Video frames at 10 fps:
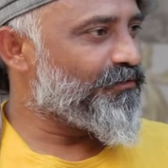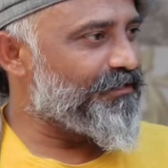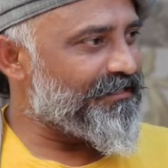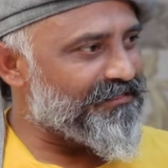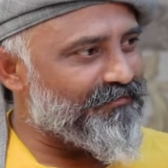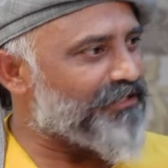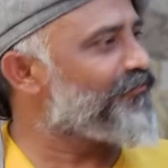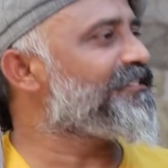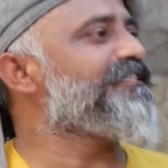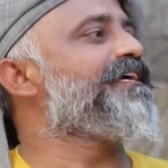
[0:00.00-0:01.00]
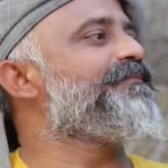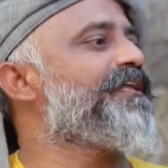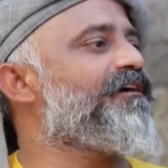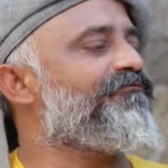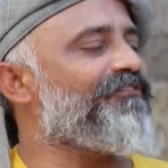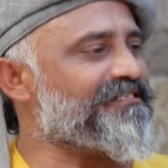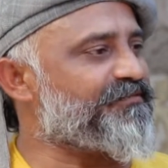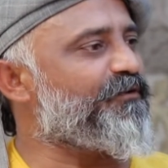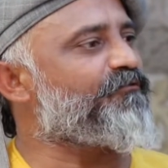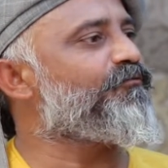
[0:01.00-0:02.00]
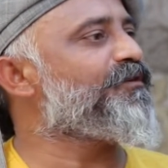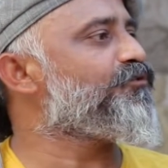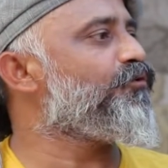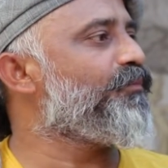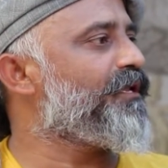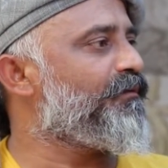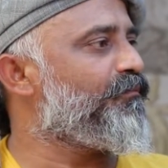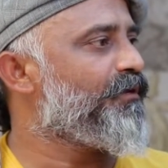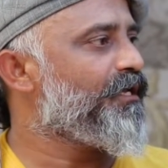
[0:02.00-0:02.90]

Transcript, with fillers: और जैसे माधवी जी ने मेरा फर्स्ट परफॉर्मेंस जो मेरा